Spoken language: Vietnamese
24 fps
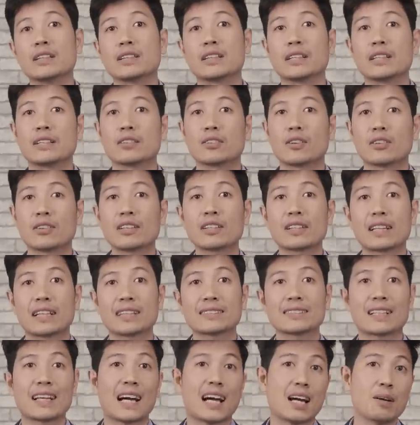thì nó được
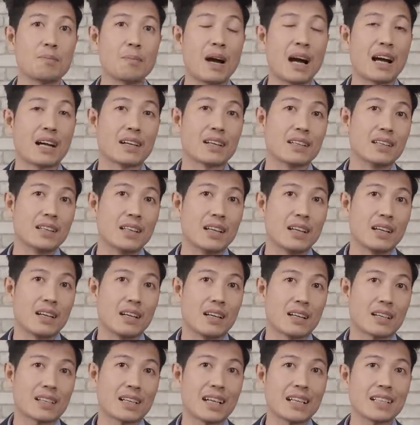đánh giá bằng
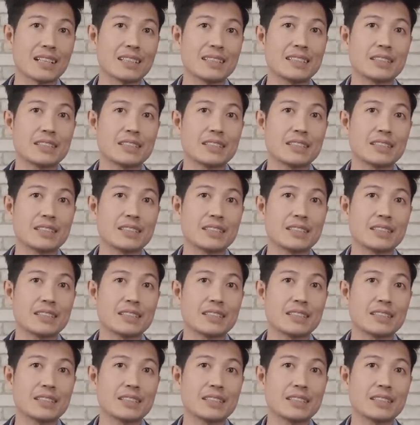các cái